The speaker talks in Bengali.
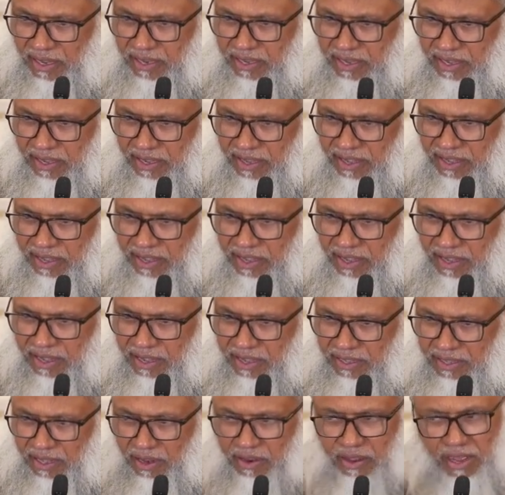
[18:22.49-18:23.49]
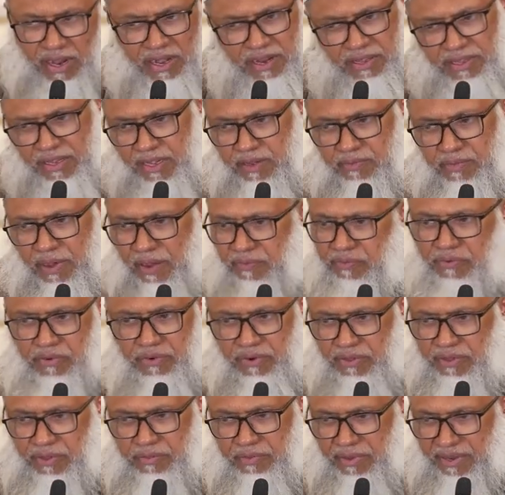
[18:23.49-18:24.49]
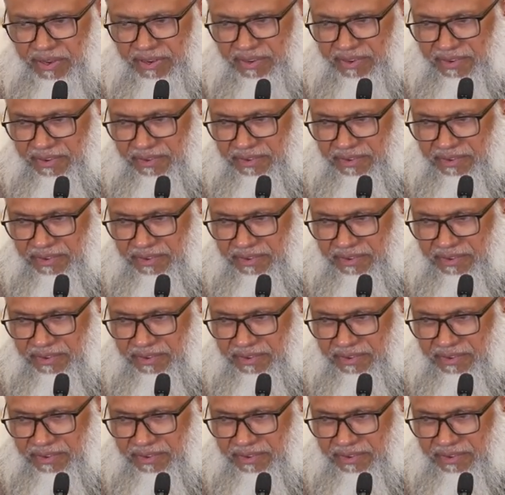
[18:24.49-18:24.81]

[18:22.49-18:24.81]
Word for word: থাকে তাহলে আল্লাহ তাকে মাফ করে দিবেন